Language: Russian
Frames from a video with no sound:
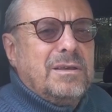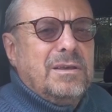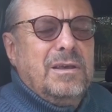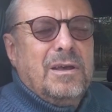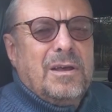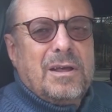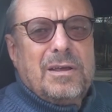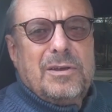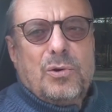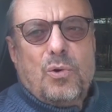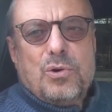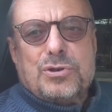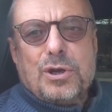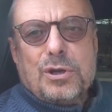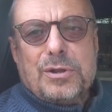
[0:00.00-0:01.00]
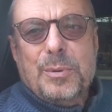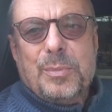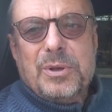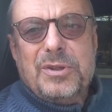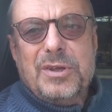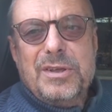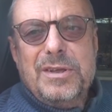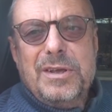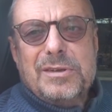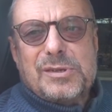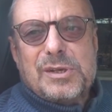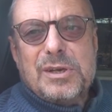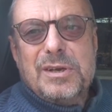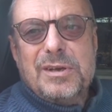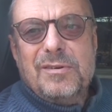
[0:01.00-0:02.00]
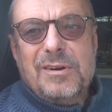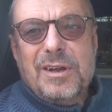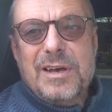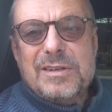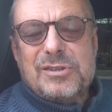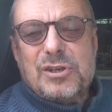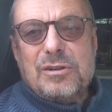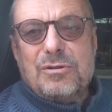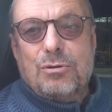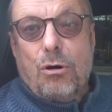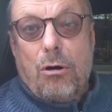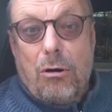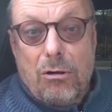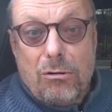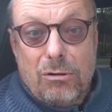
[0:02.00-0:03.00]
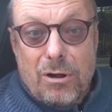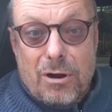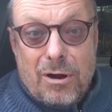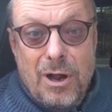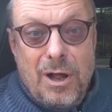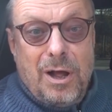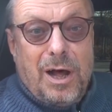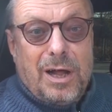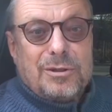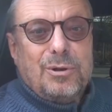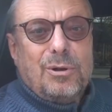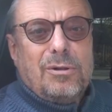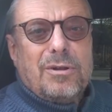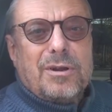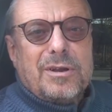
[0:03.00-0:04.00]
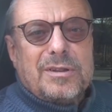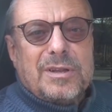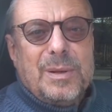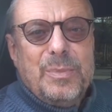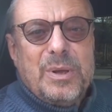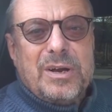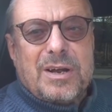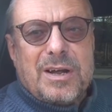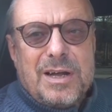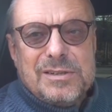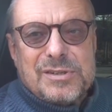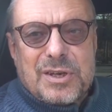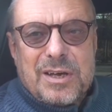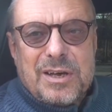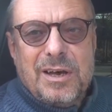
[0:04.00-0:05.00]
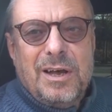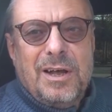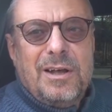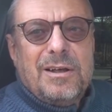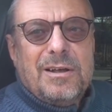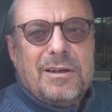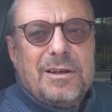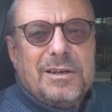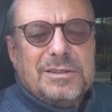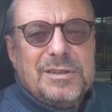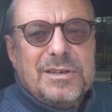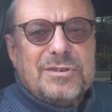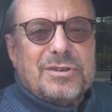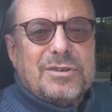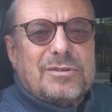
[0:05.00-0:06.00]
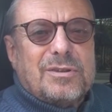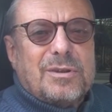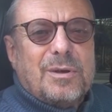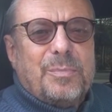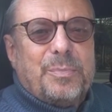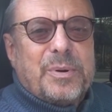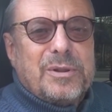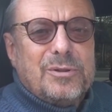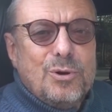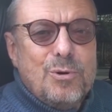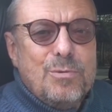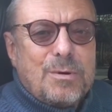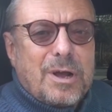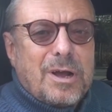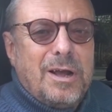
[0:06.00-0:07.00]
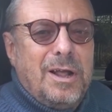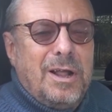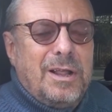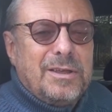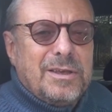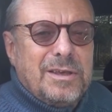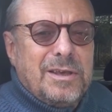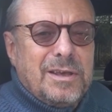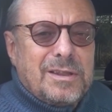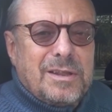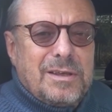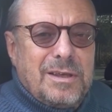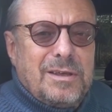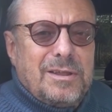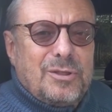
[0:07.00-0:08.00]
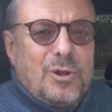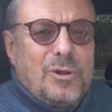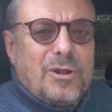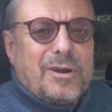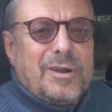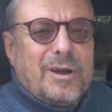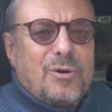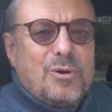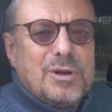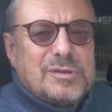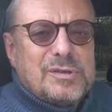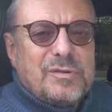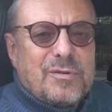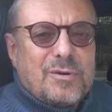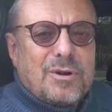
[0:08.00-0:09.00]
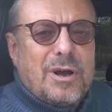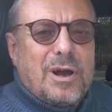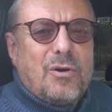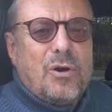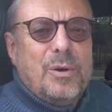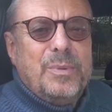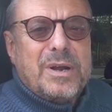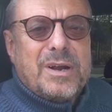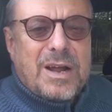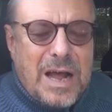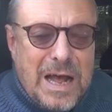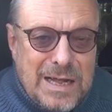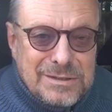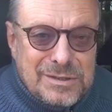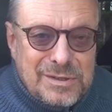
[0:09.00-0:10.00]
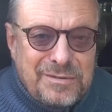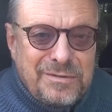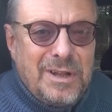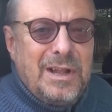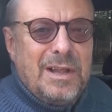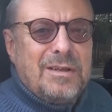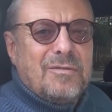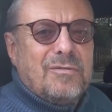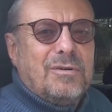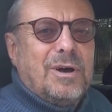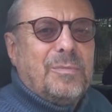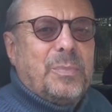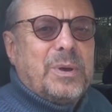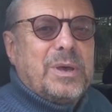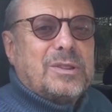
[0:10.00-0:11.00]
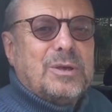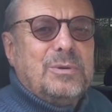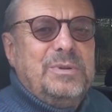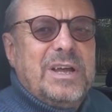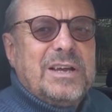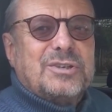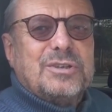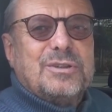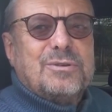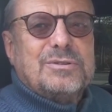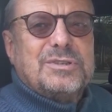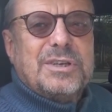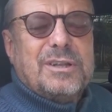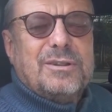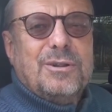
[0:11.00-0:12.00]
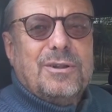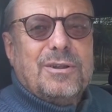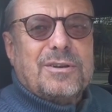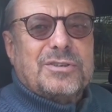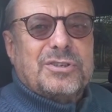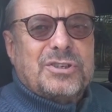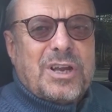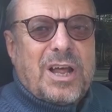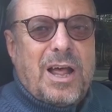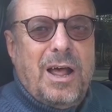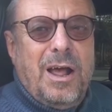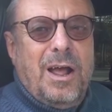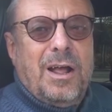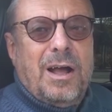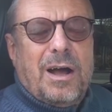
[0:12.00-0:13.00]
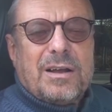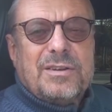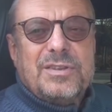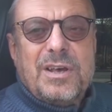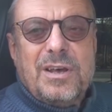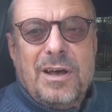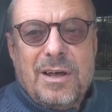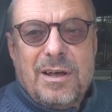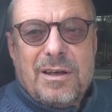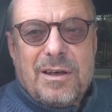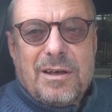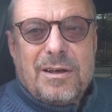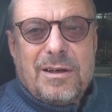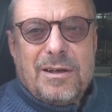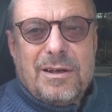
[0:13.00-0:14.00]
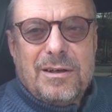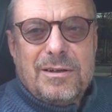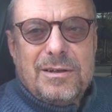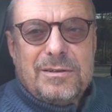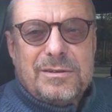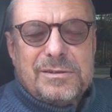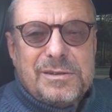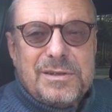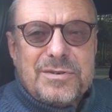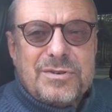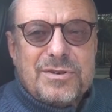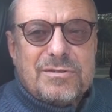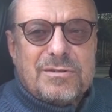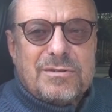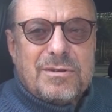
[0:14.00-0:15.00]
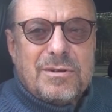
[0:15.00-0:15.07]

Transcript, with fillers: и, и учетной единицей является доллар. А доллар это американская э, значит, э, придумка. И, и доллар находится в руках у американцев. Вот. Поэтому наши друзья доллар США, а где э, значит,